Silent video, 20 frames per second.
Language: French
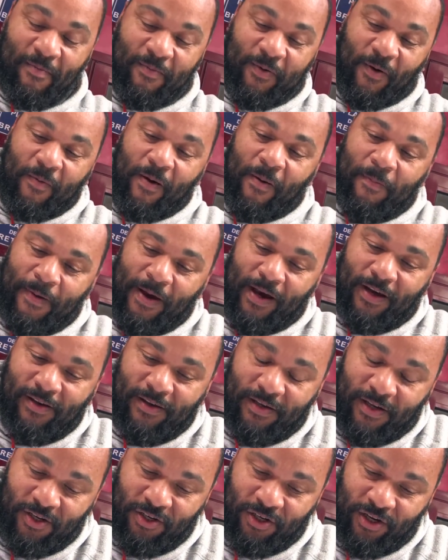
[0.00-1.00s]
Pour ma part,
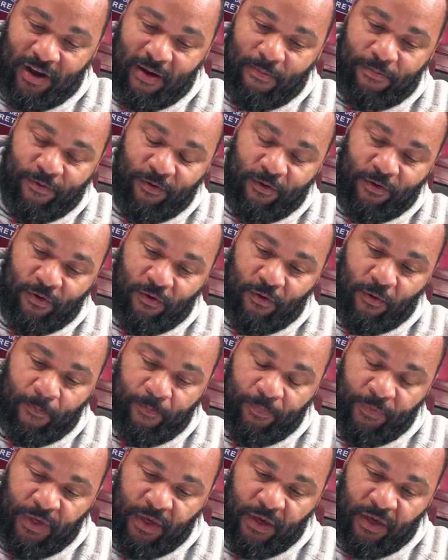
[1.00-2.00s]
il s'agirait plutôt